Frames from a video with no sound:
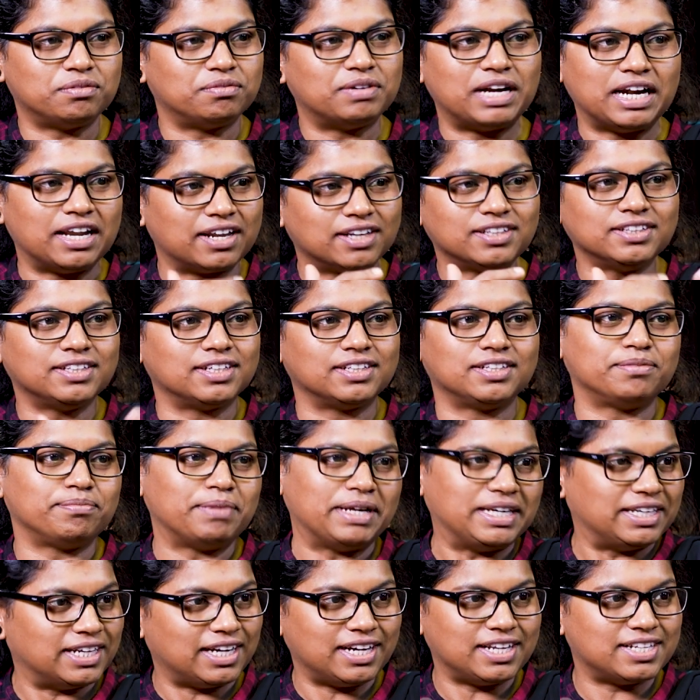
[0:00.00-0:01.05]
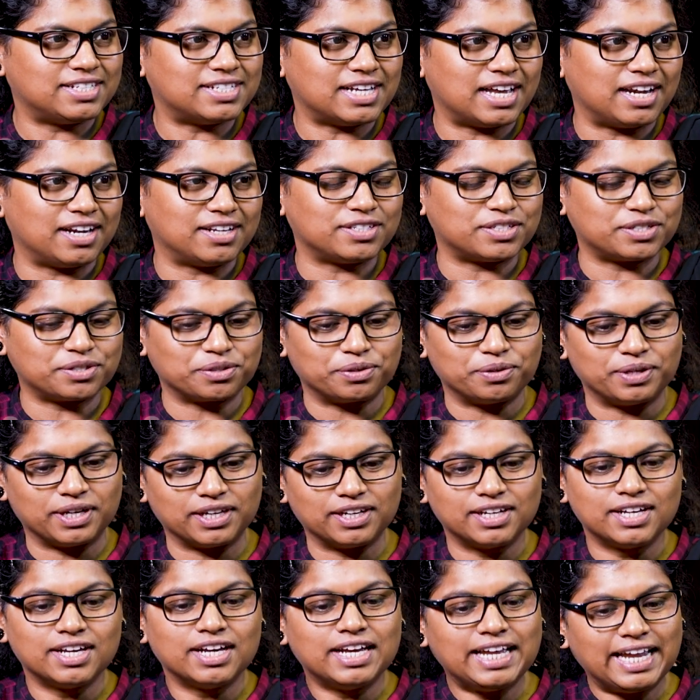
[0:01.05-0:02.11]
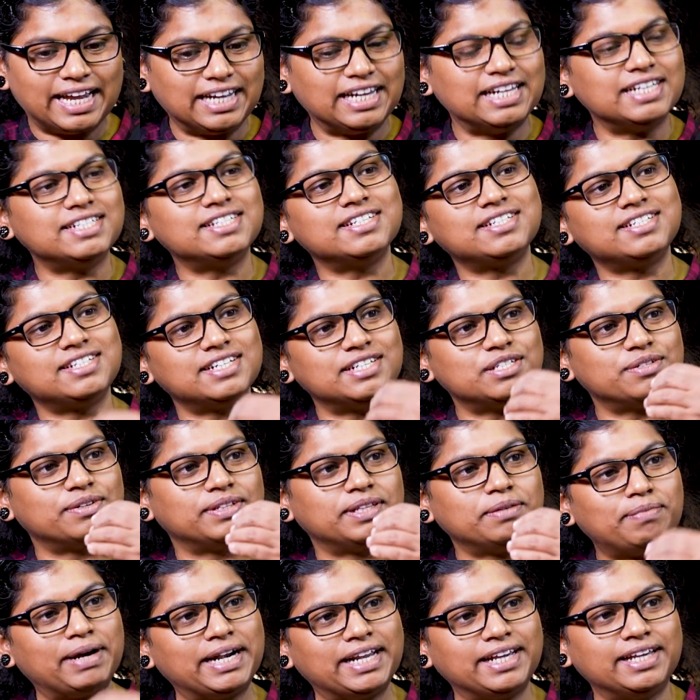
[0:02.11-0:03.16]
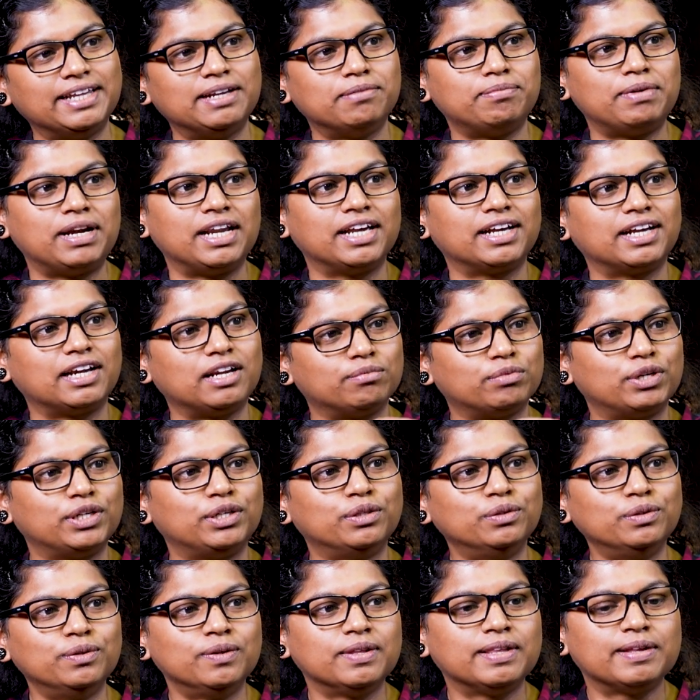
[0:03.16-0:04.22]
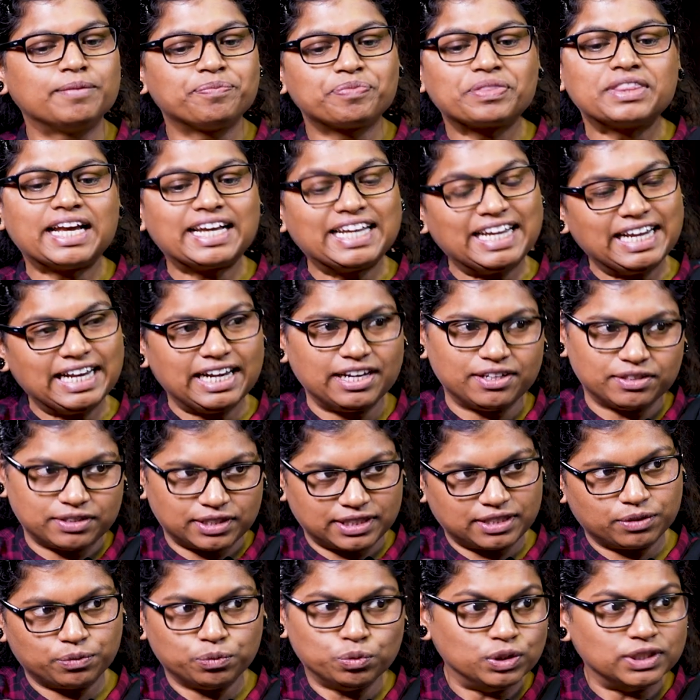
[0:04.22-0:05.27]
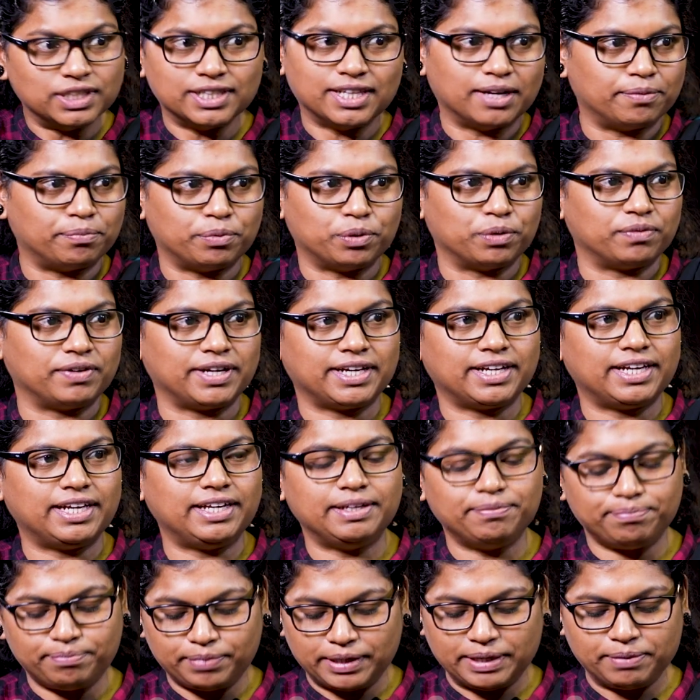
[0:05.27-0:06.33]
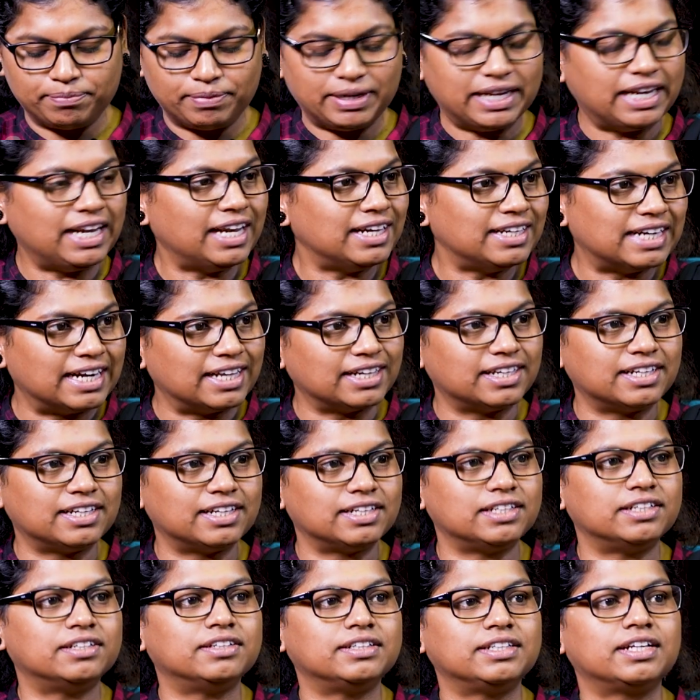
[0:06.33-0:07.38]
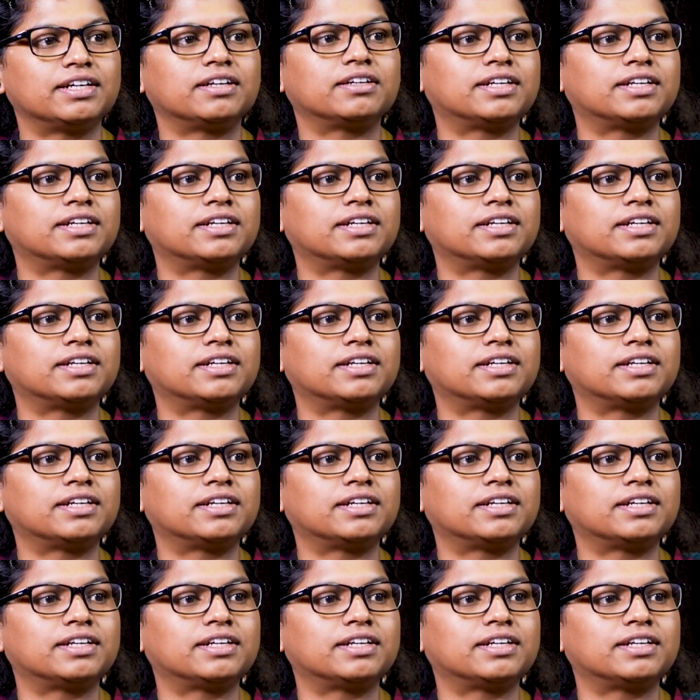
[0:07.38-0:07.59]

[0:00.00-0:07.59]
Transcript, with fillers: வளர்ந்தது மென்டலி சேலஞ்சு கூட எங்களை சிஸ்டர்ஸ் வந்து படிக்கிற பிள்ளைங்களை மட்டும் நான் கீழே ஊந்து தான் போவேன் இப்போ இப்படியெல்லாம் நடக்கிறது இந்த